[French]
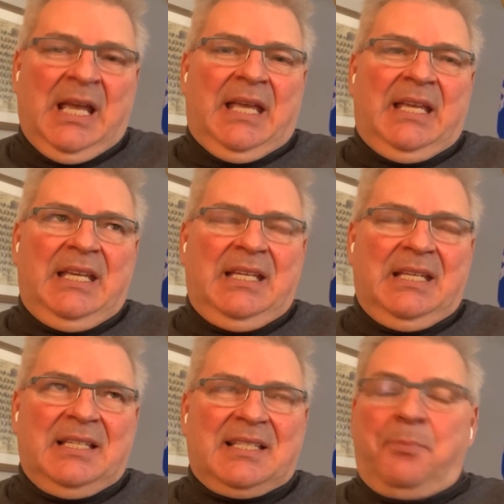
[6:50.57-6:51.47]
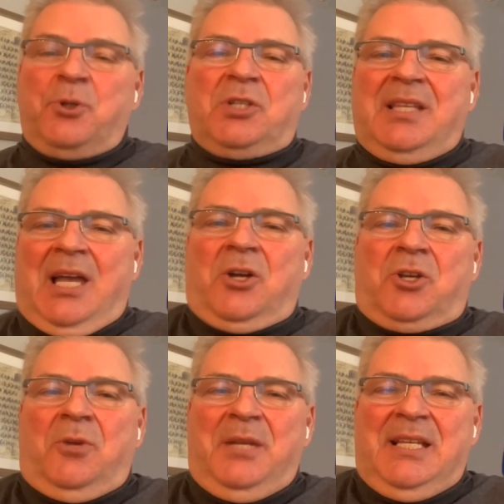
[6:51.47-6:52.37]
Et c'est pour ça d'ailleurs
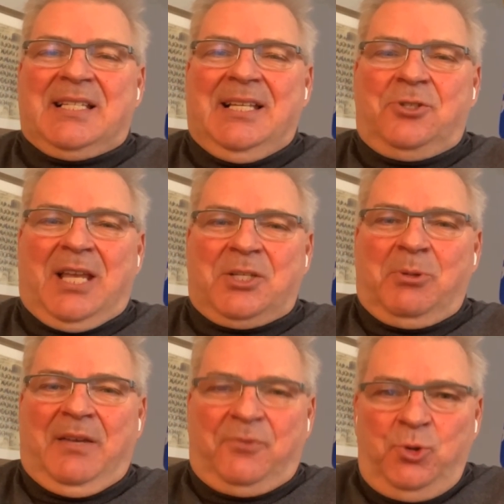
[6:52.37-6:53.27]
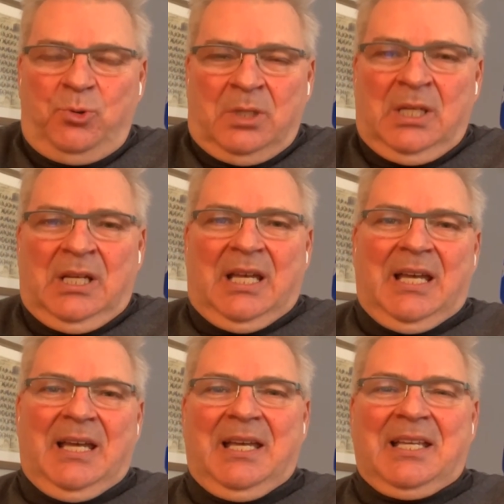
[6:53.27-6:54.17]
que le ministre de l'Éducation est venu.
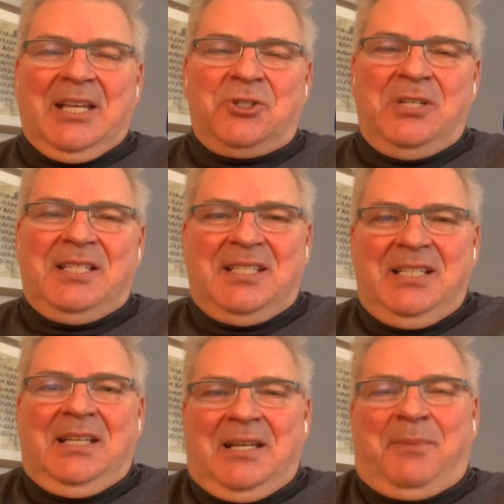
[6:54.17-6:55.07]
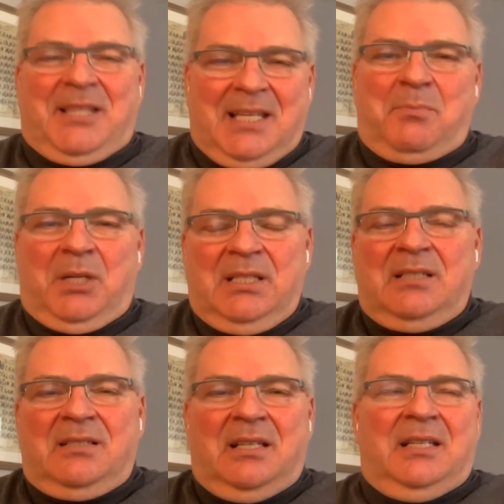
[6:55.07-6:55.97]
Euh, quand j'ai dit euh, Patrick
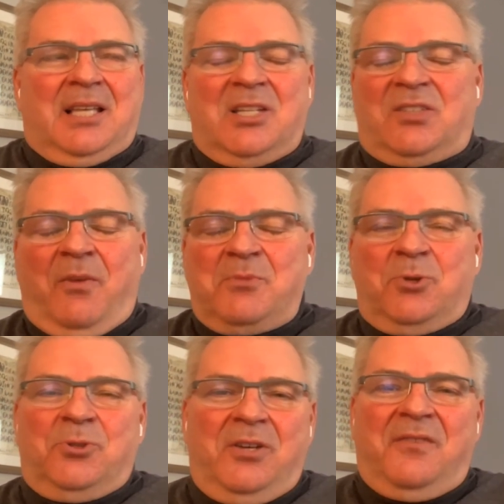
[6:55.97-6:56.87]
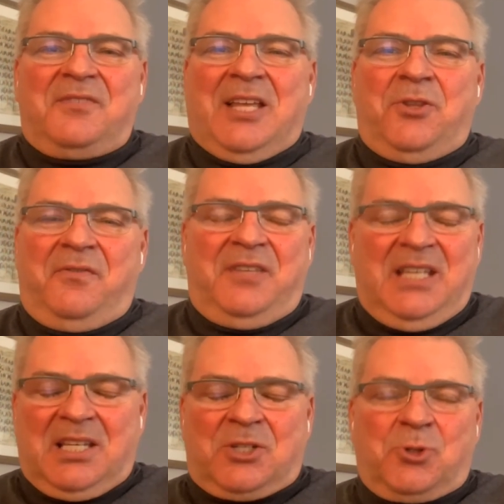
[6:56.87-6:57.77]
Mona, il transforme son œuvre, ça
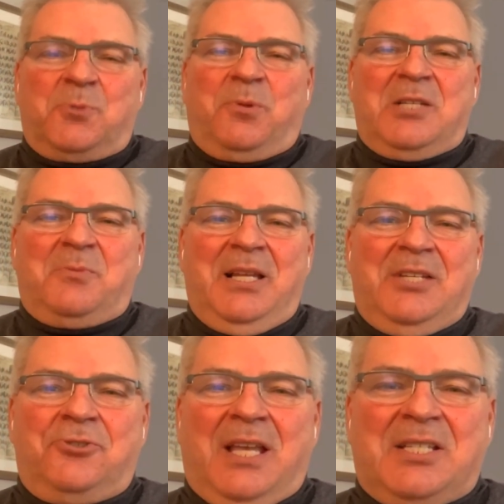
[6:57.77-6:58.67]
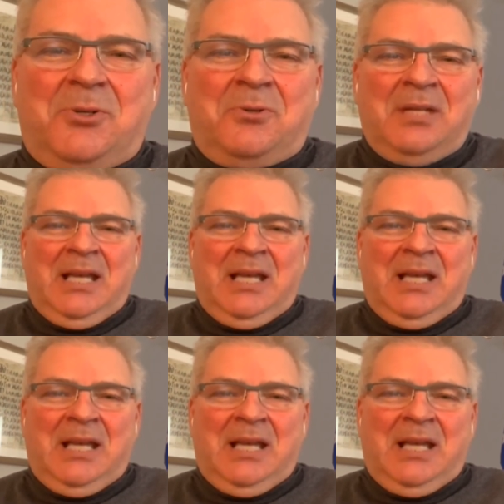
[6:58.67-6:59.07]
devient quelque chose pour la semaine de l'éducation.